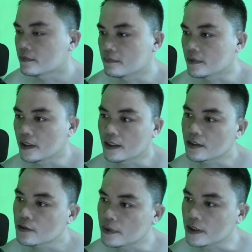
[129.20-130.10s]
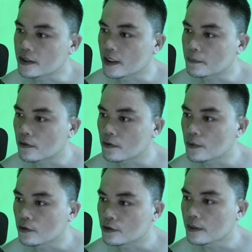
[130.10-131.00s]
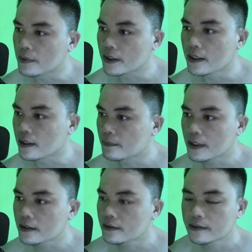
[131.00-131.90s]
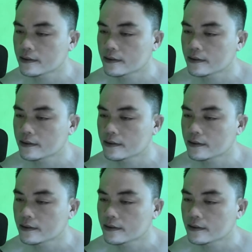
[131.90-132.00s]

Eto, BJ Prowell on the beat na naman.